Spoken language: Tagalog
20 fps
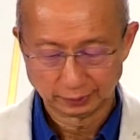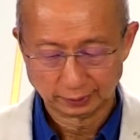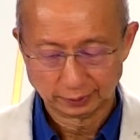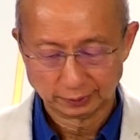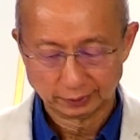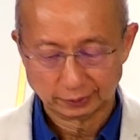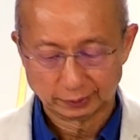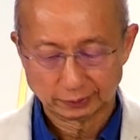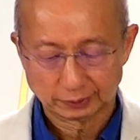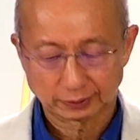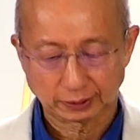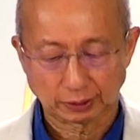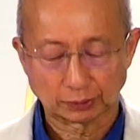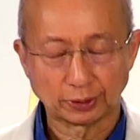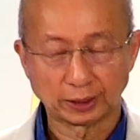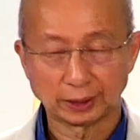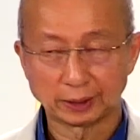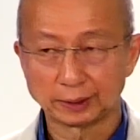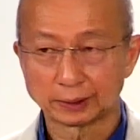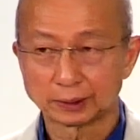So,
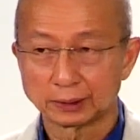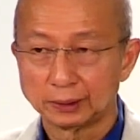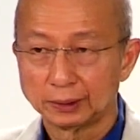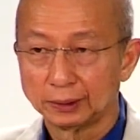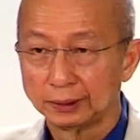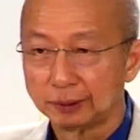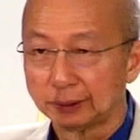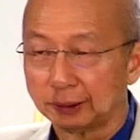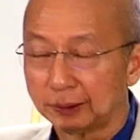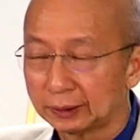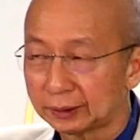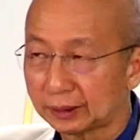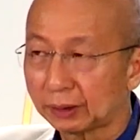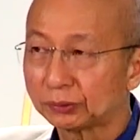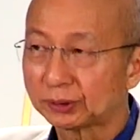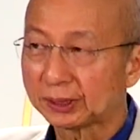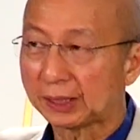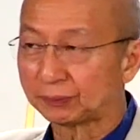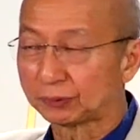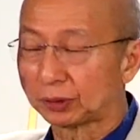uh, verse 4
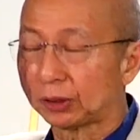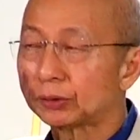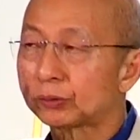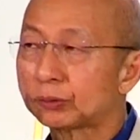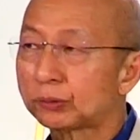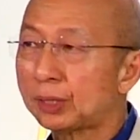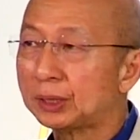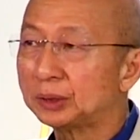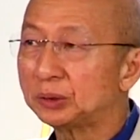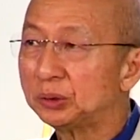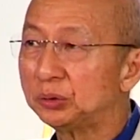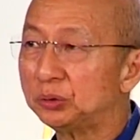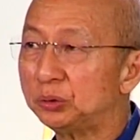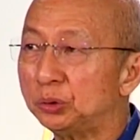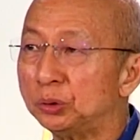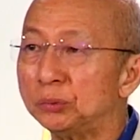to 10,